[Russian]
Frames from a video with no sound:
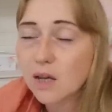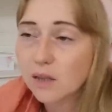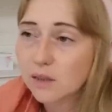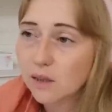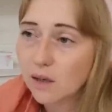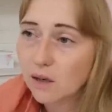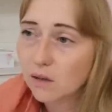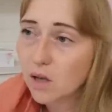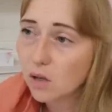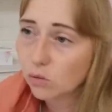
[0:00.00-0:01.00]

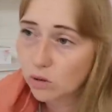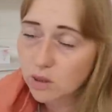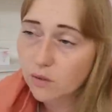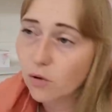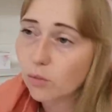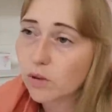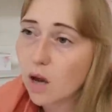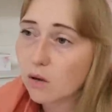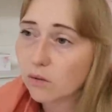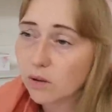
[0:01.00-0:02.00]
Это, ну, назовем
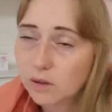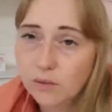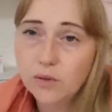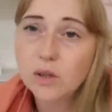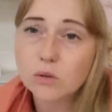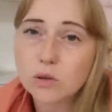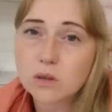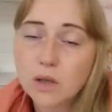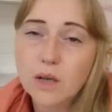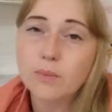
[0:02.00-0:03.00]
так, это
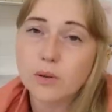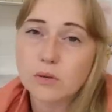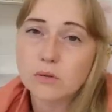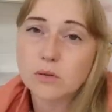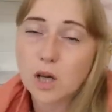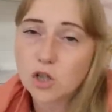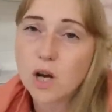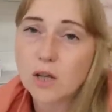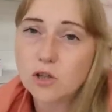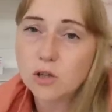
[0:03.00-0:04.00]
вирус, грипп
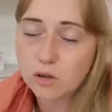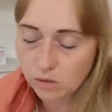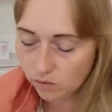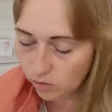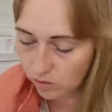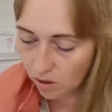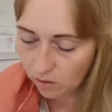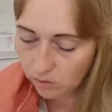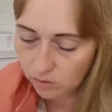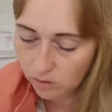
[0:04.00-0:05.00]
кошачий. Вот
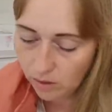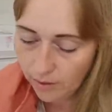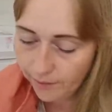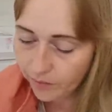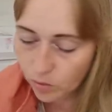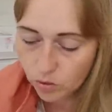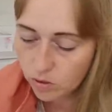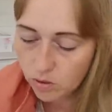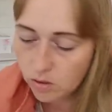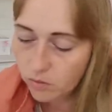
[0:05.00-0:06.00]
так вот. То
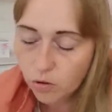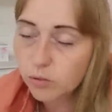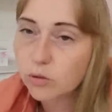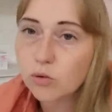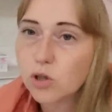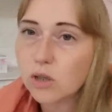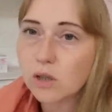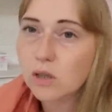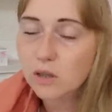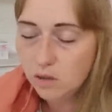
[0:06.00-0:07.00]
есть ни в коем случае
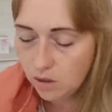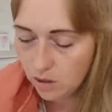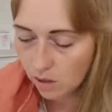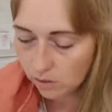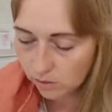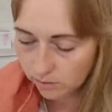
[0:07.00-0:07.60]
это не, не яд.